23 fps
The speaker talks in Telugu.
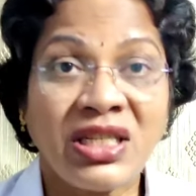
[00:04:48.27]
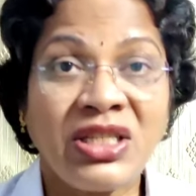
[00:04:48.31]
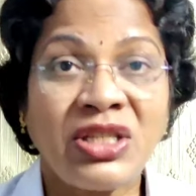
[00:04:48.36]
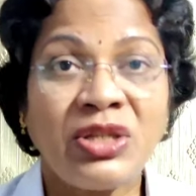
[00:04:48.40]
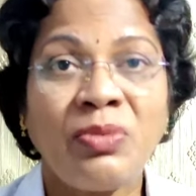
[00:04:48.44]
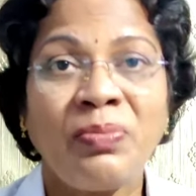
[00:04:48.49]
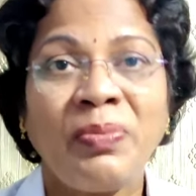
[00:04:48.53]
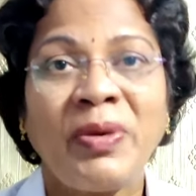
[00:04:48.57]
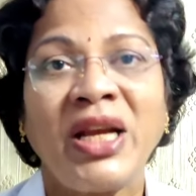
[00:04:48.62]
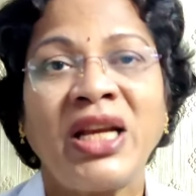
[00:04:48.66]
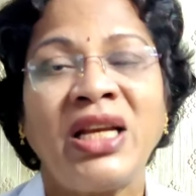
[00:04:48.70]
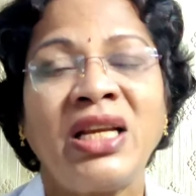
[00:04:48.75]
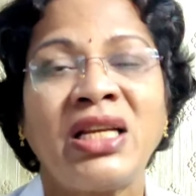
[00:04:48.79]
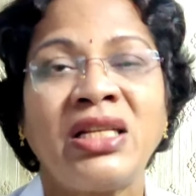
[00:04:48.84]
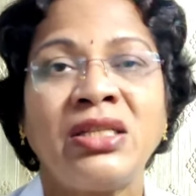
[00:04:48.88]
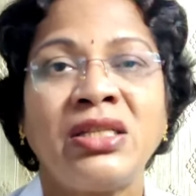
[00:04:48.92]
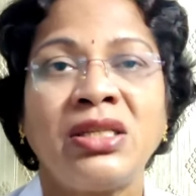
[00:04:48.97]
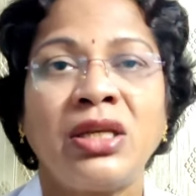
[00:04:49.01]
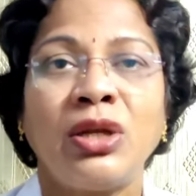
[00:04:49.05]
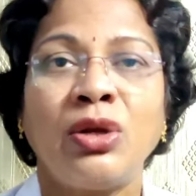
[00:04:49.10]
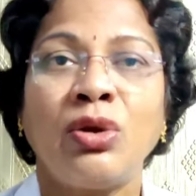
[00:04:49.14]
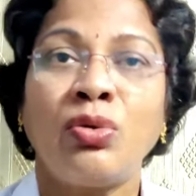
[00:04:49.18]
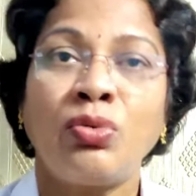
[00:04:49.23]
ఫస్ట్
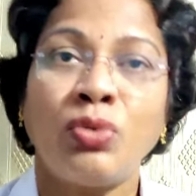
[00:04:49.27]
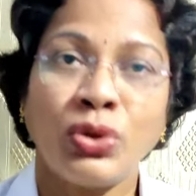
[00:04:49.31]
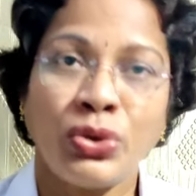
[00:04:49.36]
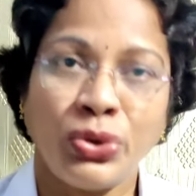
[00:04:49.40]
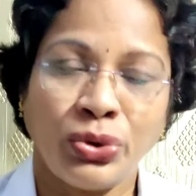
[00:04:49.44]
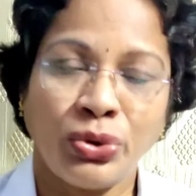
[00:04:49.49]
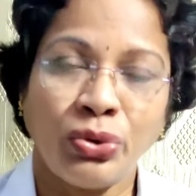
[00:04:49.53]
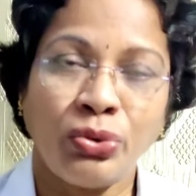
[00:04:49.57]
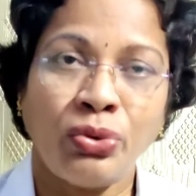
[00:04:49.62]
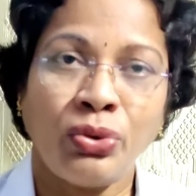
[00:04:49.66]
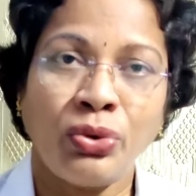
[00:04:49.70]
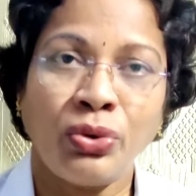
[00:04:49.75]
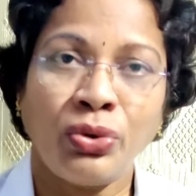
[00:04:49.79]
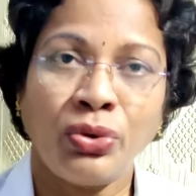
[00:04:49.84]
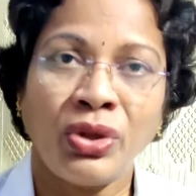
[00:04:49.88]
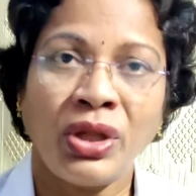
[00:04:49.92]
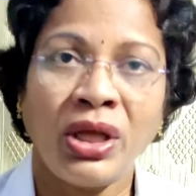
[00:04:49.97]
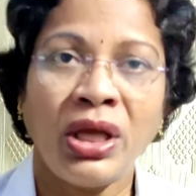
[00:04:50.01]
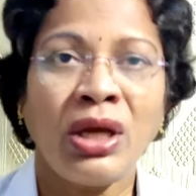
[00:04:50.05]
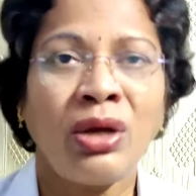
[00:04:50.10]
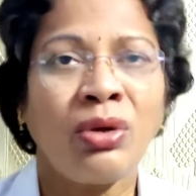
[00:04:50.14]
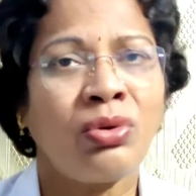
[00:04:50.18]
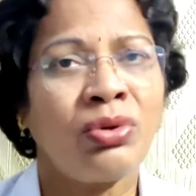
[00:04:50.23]
ప్రెగ్నెన్సీలో వస్తూ
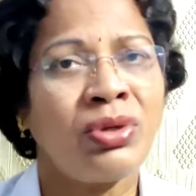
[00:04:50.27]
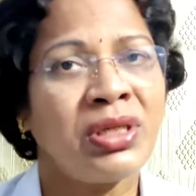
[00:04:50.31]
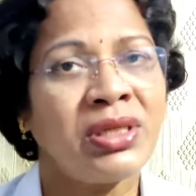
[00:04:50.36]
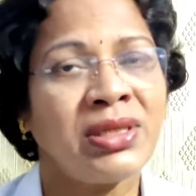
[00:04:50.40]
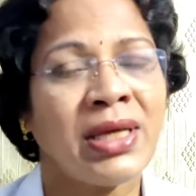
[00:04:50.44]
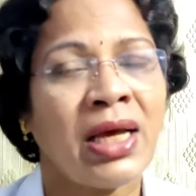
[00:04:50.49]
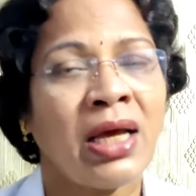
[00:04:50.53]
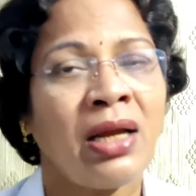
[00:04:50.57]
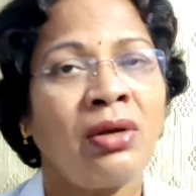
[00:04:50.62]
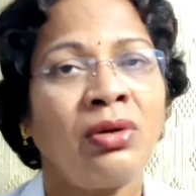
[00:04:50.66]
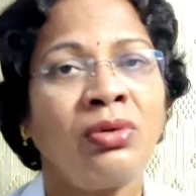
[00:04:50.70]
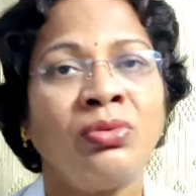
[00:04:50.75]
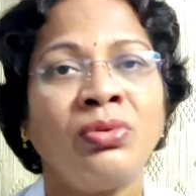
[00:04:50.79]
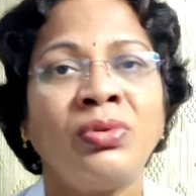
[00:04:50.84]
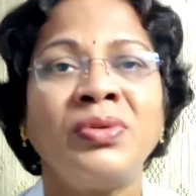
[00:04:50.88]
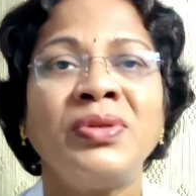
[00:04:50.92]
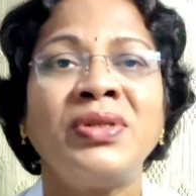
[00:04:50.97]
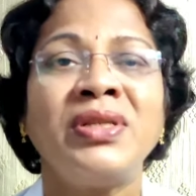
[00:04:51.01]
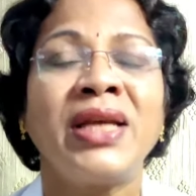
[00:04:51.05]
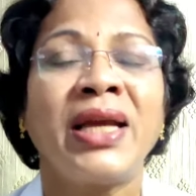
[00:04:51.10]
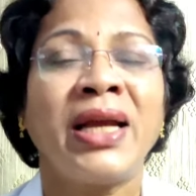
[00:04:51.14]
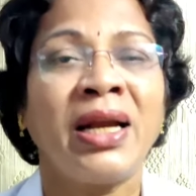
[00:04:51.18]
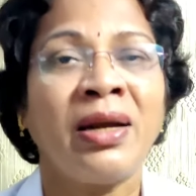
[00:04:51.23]
ఉంటుంది
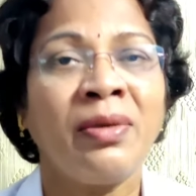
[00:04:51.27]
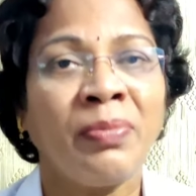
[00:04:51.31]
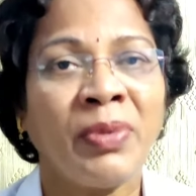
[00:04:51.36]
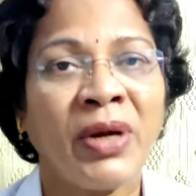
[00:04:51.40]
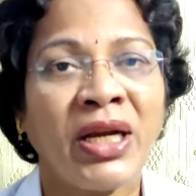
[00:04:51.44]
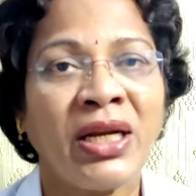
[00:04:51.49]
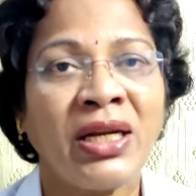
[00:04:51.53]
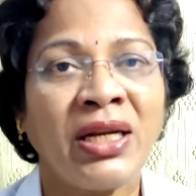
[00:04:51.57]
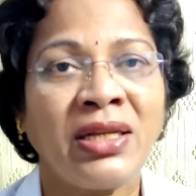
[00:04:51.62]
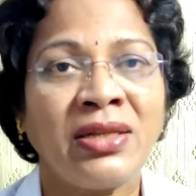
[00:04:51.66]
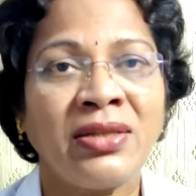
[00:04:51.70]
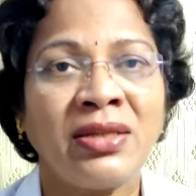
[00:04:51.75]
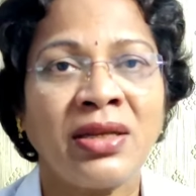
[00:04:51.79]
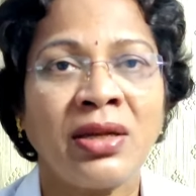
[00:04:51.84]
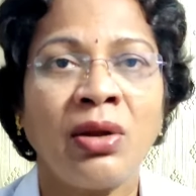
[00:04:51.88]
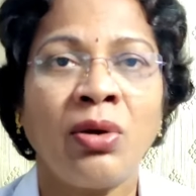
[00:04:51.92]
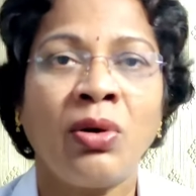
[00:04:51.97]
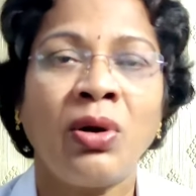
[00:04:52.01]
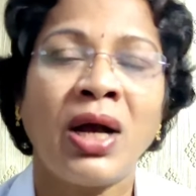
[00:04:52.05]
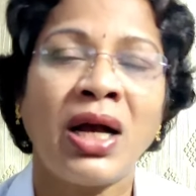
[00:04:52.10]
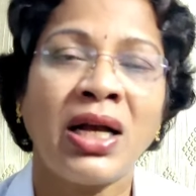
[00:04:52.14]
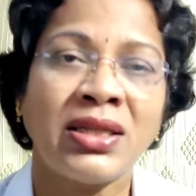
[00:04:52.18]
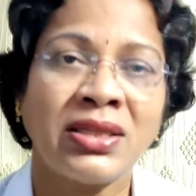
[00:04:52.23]
కొన్నిసార్లు సెకండ్
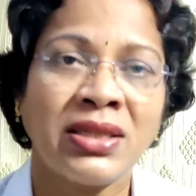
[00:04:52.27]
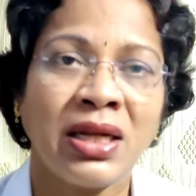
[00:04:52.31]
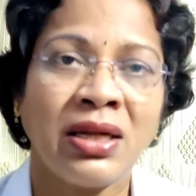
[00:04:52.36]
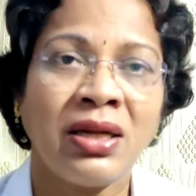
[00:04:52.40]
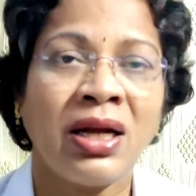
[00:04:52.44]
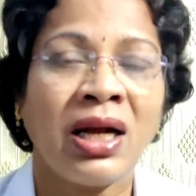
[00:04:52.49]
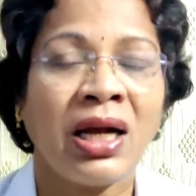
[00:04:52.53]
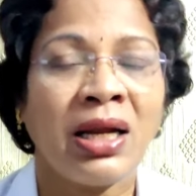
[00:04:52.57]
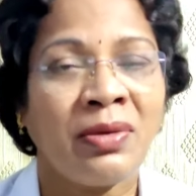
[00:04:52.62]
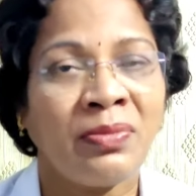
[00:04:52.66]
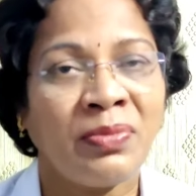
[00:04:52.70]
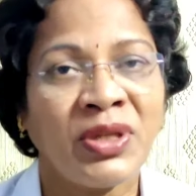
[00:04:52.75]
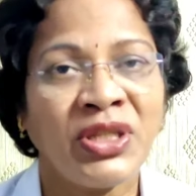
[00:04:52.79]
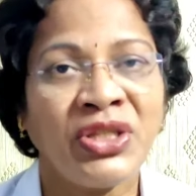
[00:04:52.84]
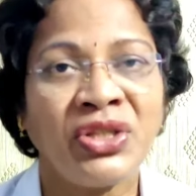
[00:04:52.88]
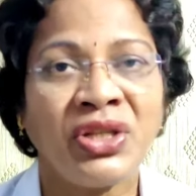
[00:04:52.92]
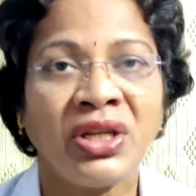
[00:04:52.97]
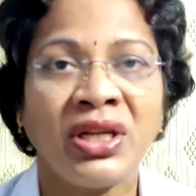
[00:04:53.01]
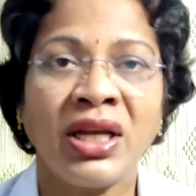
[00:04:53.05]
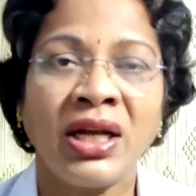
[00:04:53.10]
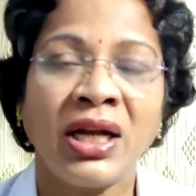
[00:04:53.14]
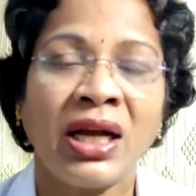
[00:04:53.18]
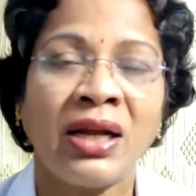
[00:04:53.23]
ప్రెగ్నెన్సీలో అసలు
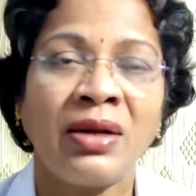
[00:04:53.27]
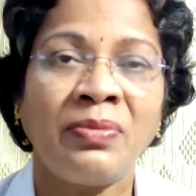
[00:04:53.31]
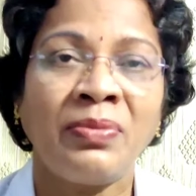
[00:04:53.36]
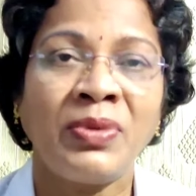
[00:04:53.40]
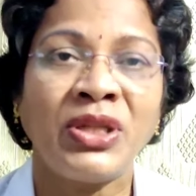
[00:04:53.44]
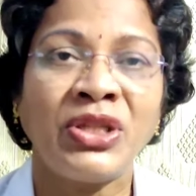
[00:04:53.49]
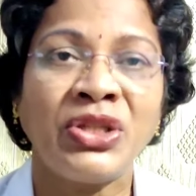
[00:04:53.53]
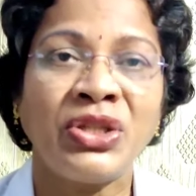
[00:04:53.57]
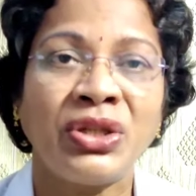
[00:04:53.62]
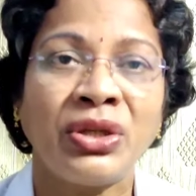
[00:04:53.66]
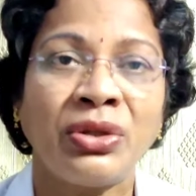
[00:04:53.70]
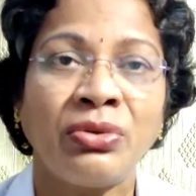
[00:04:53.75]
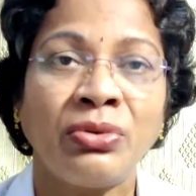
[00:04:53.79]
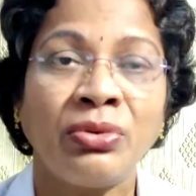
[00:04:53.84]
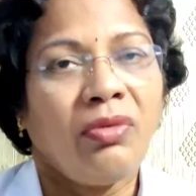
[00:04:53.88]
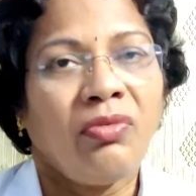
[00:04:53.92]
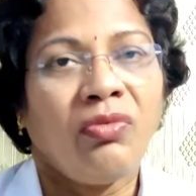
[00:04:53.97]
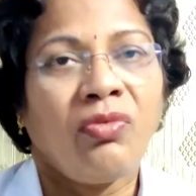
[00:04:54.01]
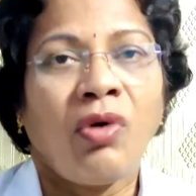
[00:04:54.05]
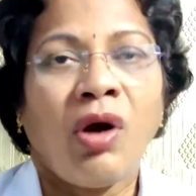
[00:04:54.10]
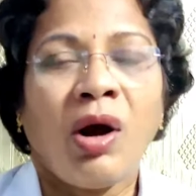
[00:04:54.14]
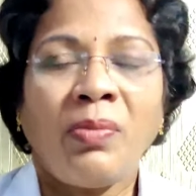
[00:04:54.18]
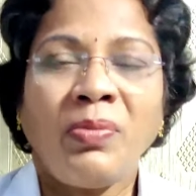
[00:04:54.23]
కనిపించనే
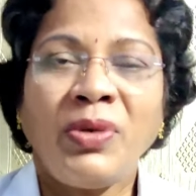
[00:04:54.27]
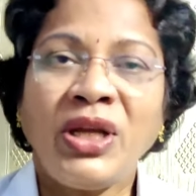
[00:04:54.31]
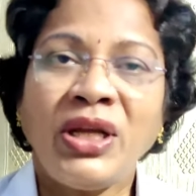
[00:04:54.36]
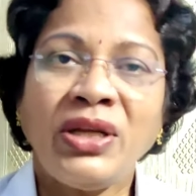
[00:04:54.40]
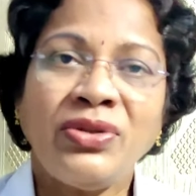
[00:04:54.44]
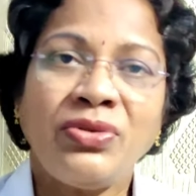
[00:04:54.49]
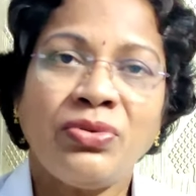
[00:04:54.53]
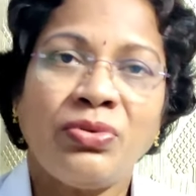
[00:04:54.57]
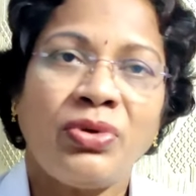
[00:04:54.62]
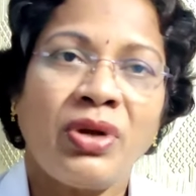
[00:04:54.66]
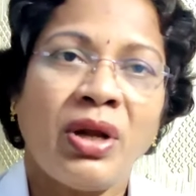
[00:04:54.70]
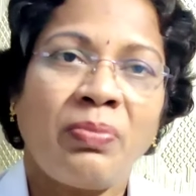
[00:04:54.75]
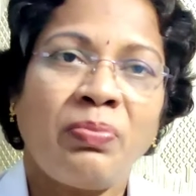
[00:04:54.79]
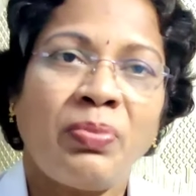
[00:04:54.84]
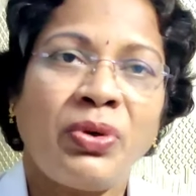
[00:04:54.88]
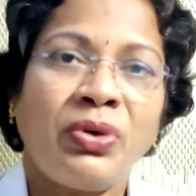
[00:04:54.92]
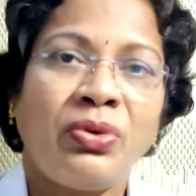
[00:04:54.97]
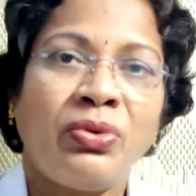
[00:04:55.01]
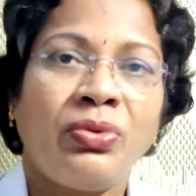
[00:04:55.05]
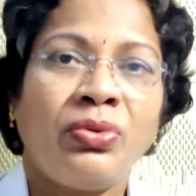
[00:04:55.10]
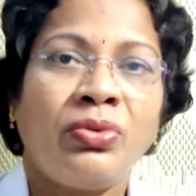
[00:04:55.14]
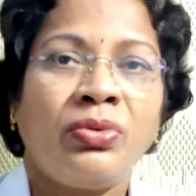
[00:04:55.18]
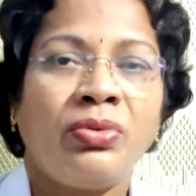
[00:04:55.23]
కనిపించదు వామిటింగ్స్
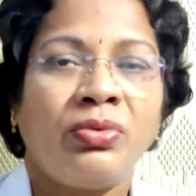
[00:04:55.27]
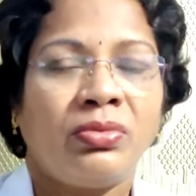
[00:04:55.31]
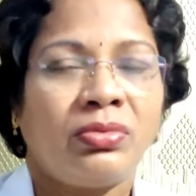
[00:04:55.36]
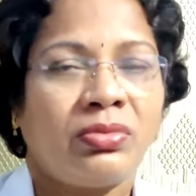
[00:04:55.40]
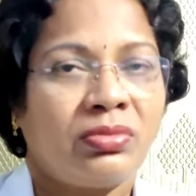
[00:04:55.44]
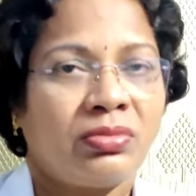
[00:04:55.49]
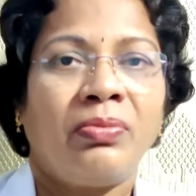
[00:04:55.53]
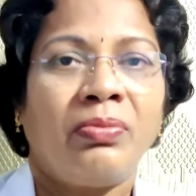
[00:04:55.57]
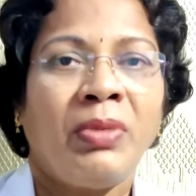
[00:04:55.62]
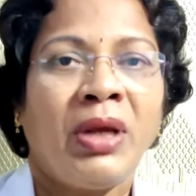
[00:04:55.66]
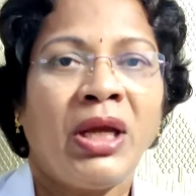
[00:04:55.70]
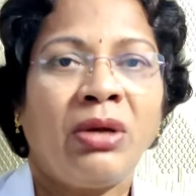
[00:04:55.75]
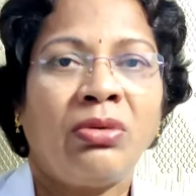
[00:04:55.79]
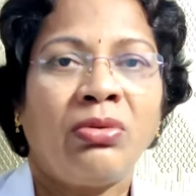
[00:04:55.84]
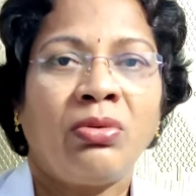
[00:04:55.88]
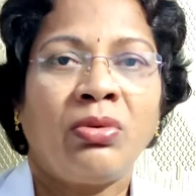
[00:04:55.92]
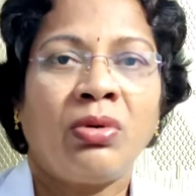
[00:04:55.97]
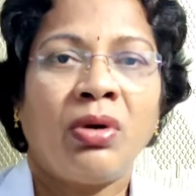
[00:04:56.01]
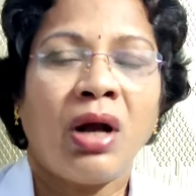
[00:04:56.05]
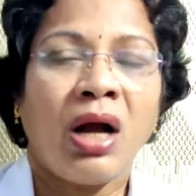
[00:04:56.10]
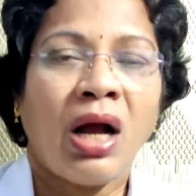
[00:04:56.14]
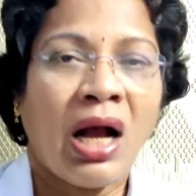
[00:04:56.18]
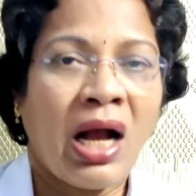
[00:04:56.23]
ఉన్నప్పుడు మీకు
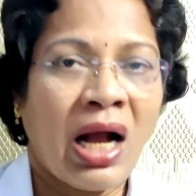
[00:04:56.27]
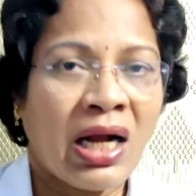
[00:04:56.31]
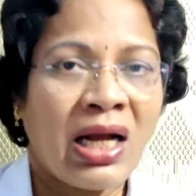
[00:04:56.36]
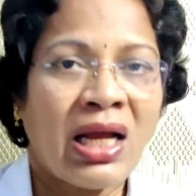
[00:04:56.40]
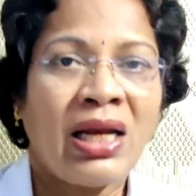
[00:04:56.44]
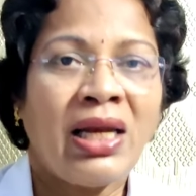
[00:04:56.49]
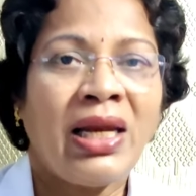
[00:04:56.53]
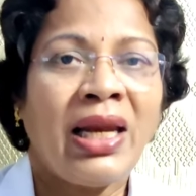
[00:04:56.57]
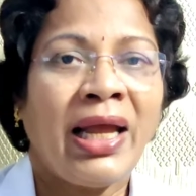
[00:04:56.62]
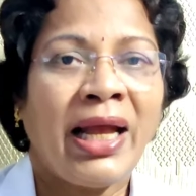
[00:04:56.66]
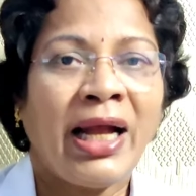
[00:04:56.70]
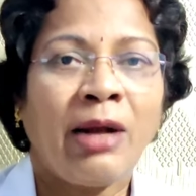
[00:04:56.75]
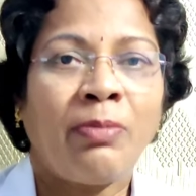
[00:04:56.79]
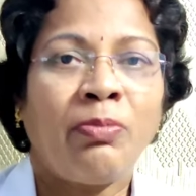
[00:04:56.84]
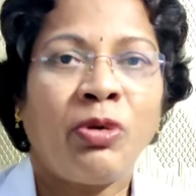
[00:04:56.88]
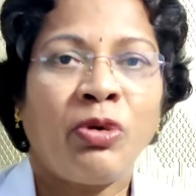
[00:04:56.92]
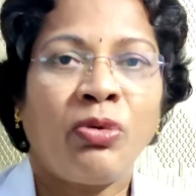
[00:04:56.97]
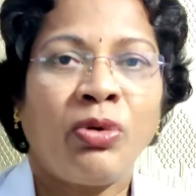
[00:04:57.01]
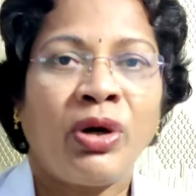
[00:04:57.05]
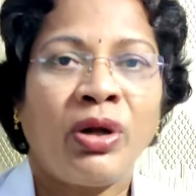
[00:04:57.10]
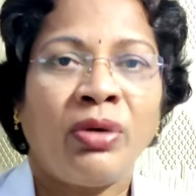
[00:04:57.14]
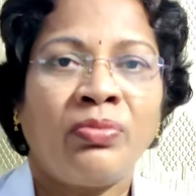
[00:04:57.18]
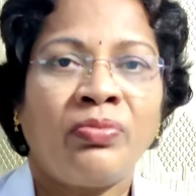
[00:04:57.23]
ఆకలి
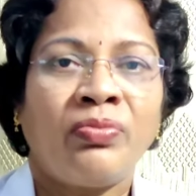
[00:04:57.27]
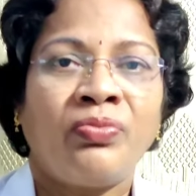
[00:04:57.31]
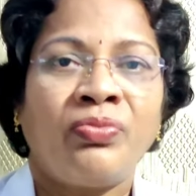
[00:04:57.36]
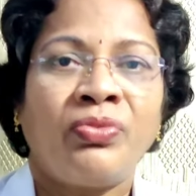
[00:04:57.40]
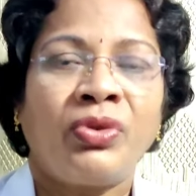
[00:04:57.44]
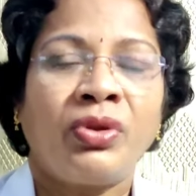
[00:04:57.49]
లేకపోవడం